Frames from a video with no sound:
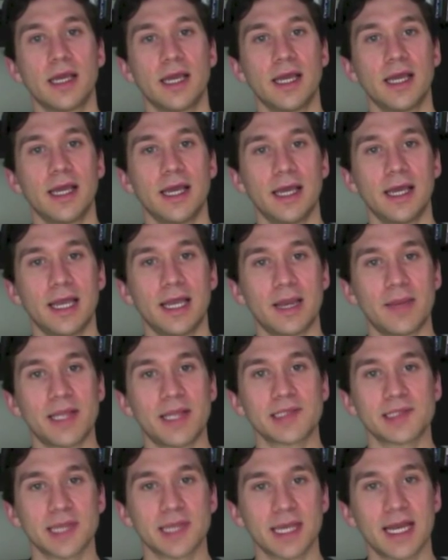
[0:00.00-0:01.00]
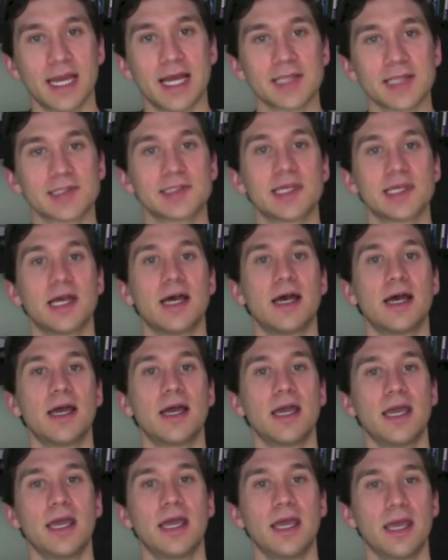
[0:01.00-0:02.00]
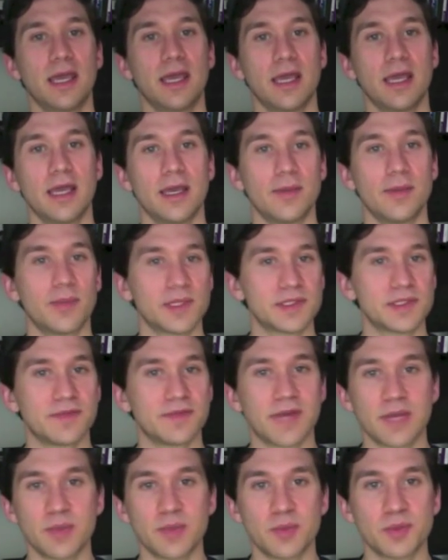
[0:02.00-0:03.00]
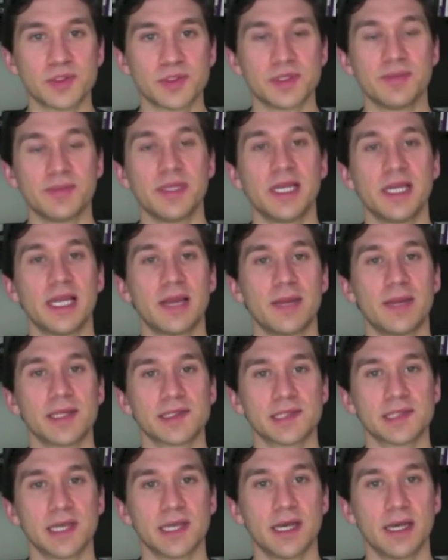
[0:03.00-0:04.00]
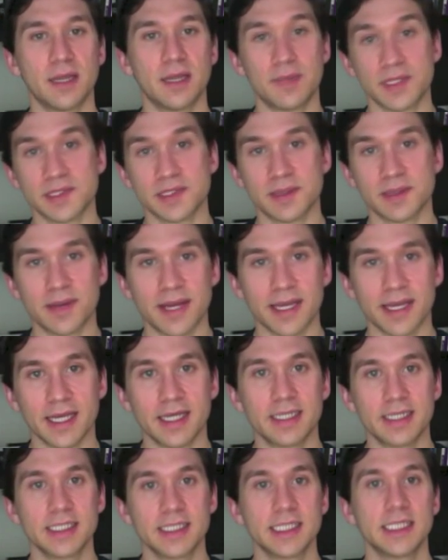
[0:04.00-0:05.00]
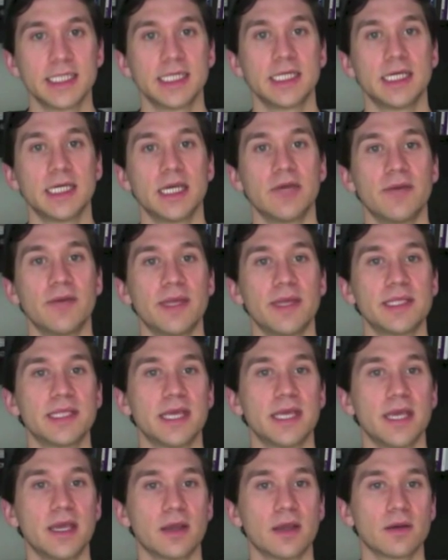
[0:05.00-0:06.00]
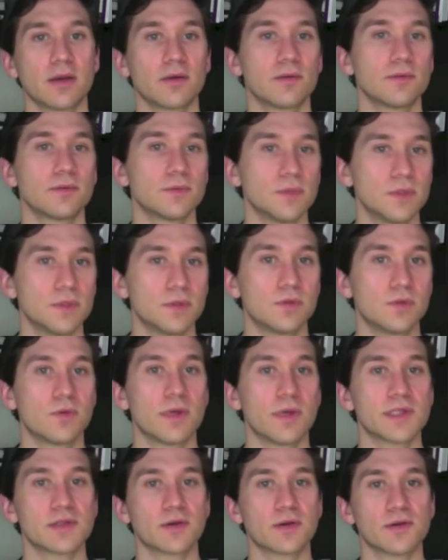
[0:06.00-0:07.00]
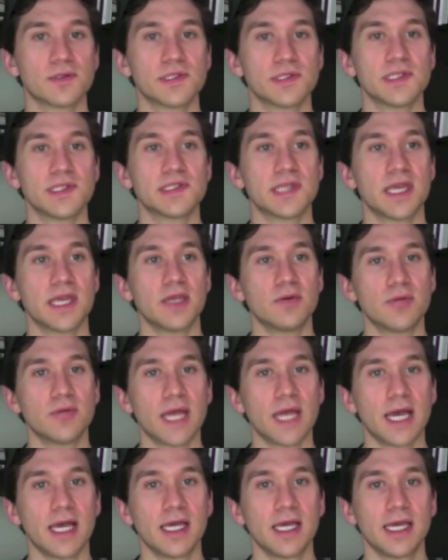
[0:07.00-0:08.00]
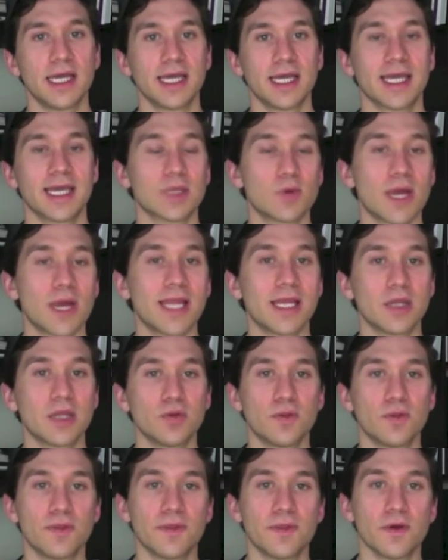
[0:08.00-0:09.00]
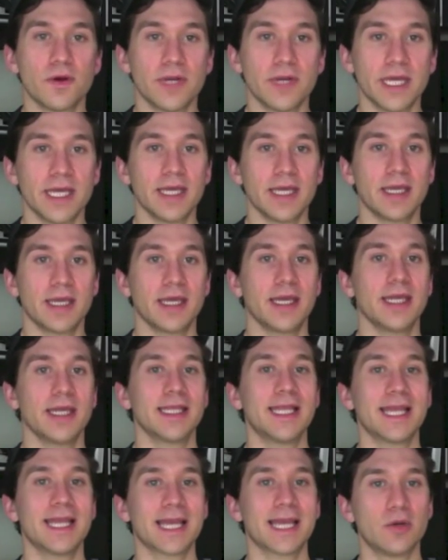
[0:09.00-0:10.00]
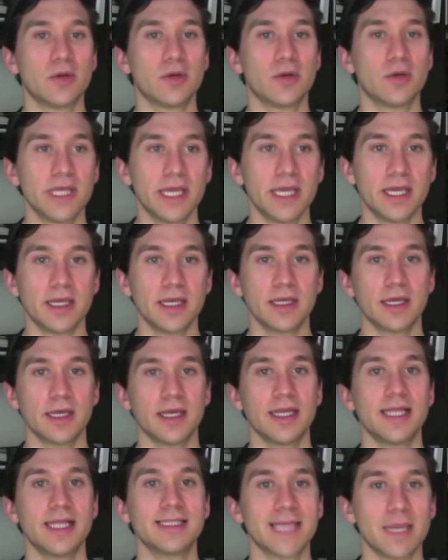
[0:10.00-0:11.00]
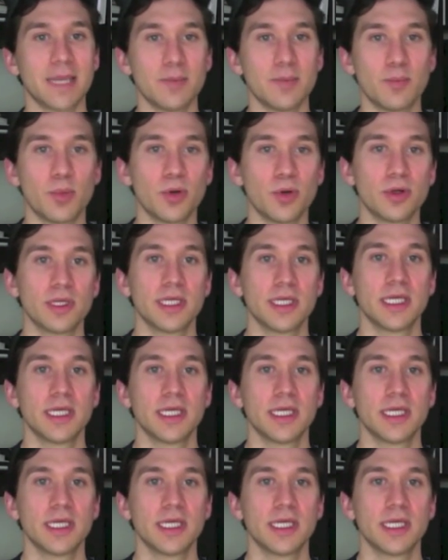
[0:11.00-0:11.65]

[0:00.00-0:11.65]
eh, la massa grassa e eh, preservare il più possibile la massa, la massa magra. E ovviamente questo consiste in una graduale riduzione eh, delle calorie eh, nel tempo